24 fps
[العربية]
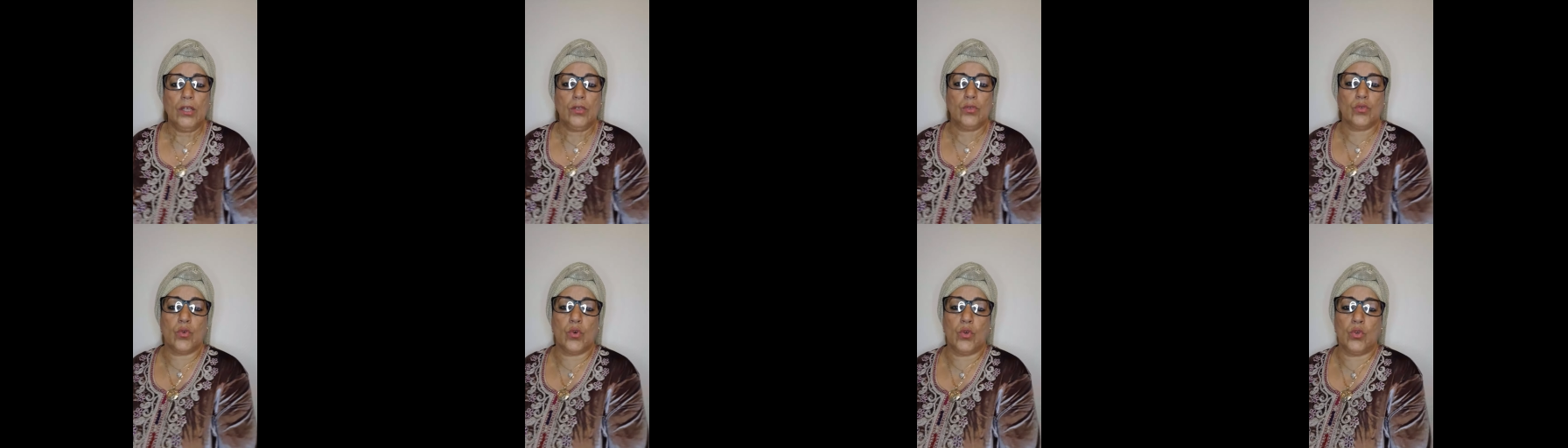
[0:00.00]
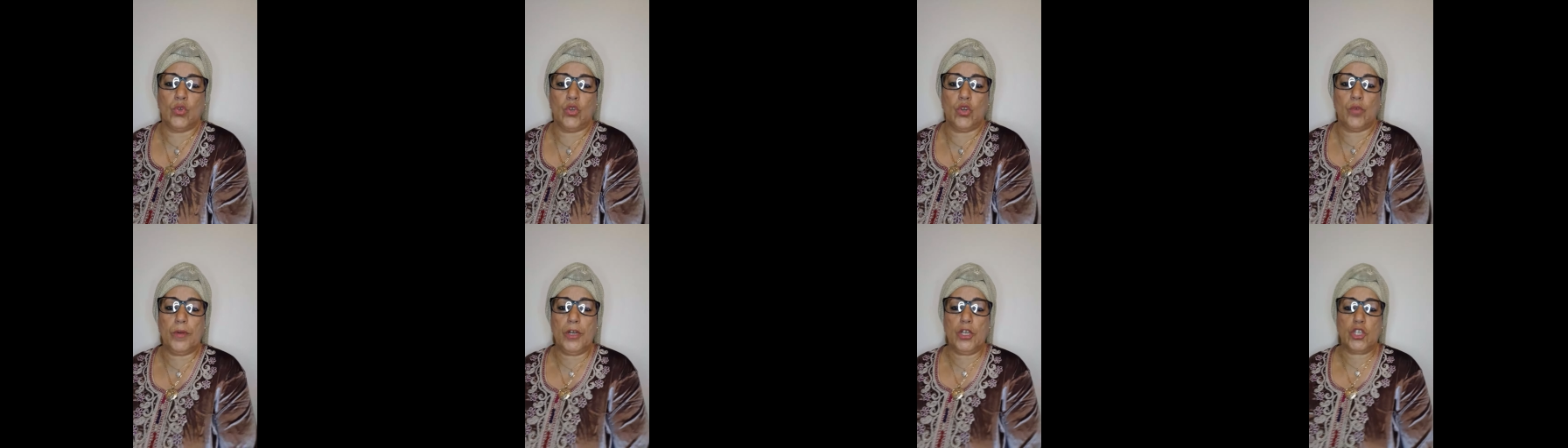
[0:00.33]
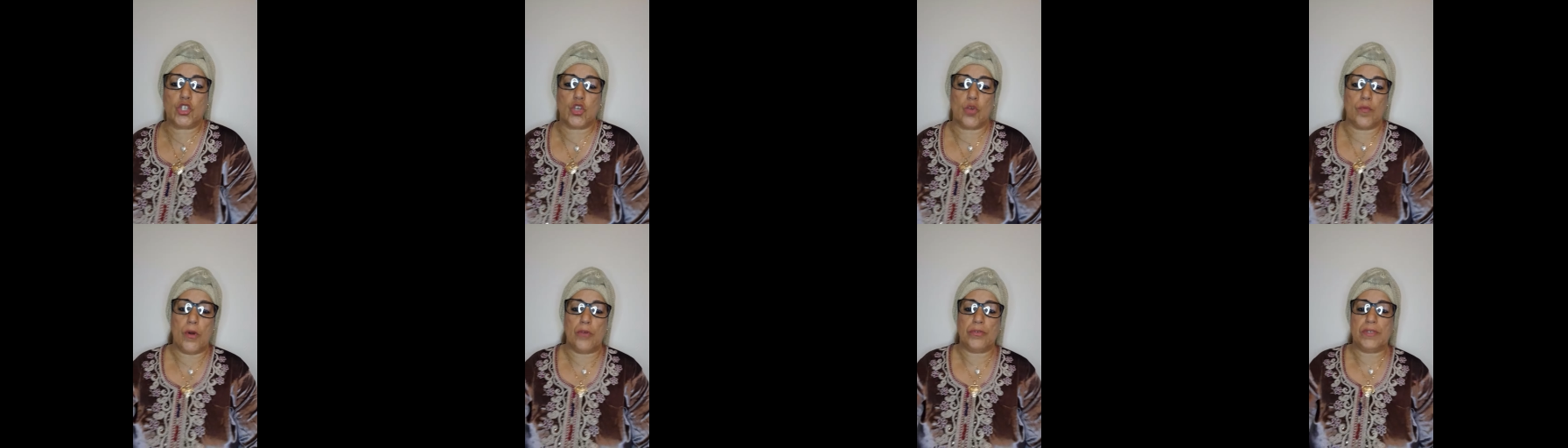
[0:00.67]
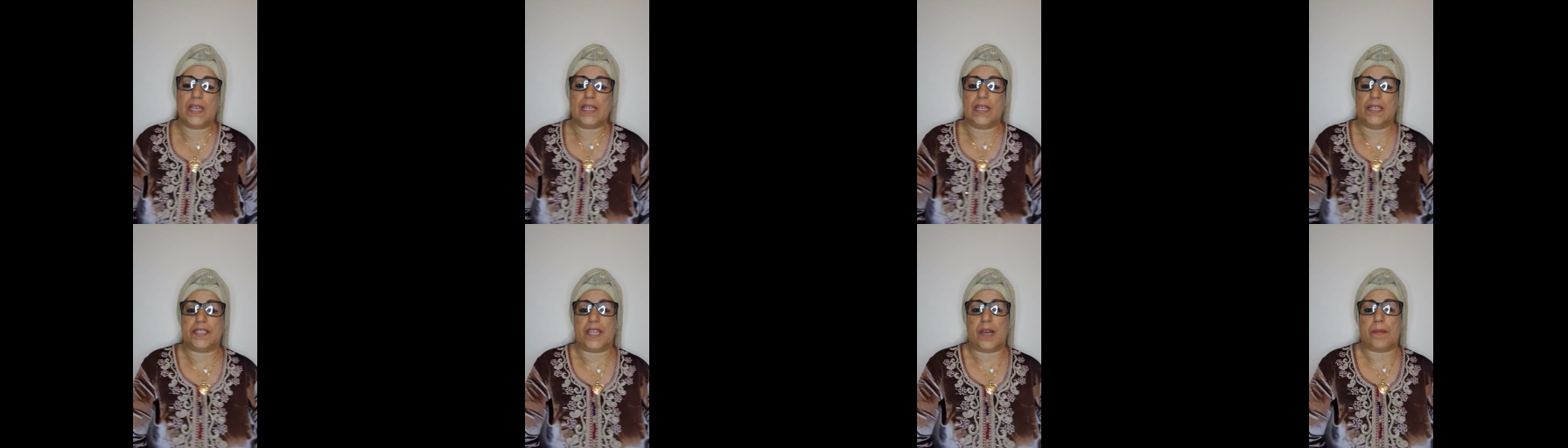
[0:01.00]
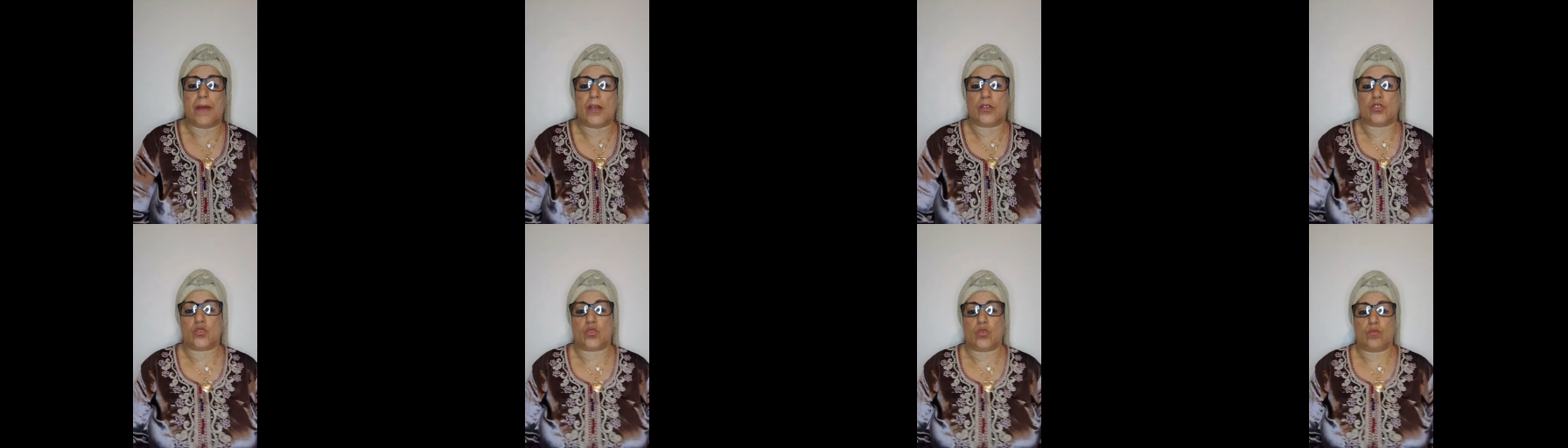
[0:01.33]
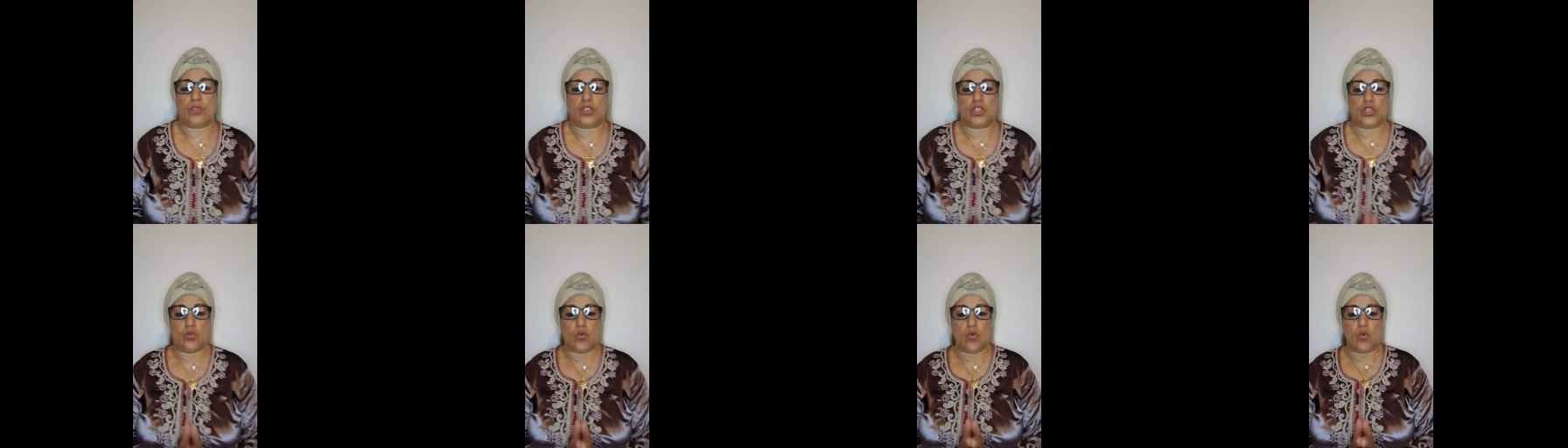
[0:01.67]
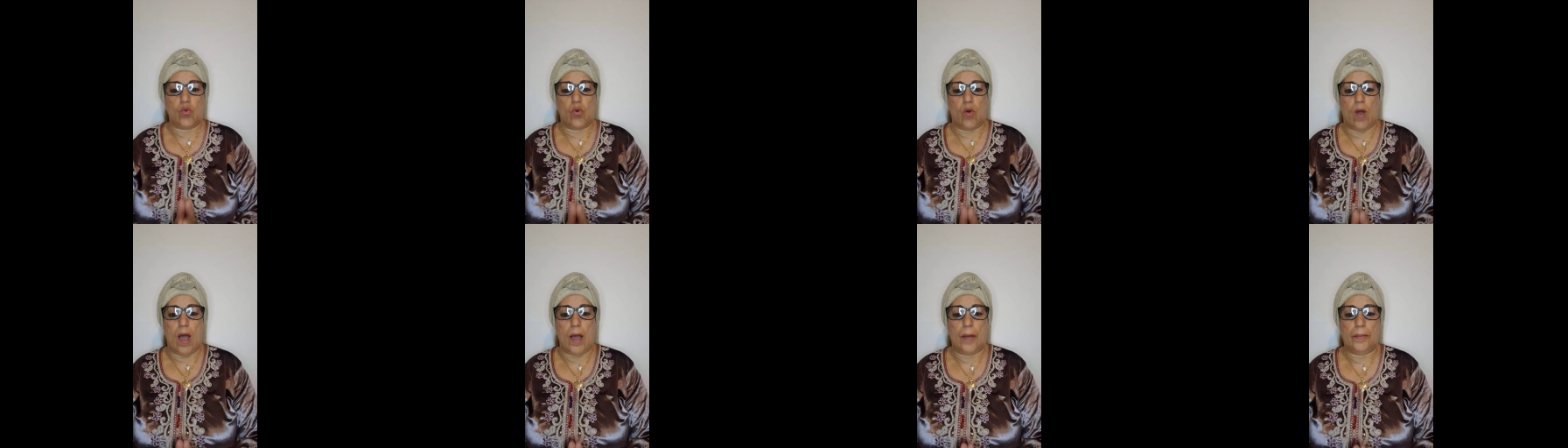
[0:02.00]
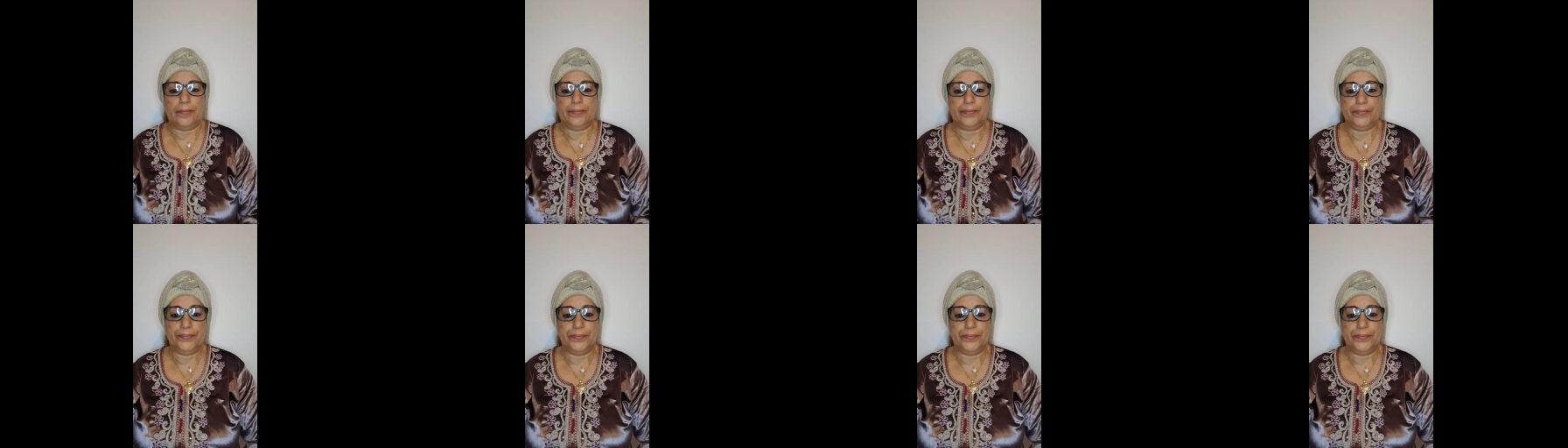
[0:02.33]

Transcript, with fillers: نقولوا لهم حشومه وديك الهضره ما خصكمش تقولوها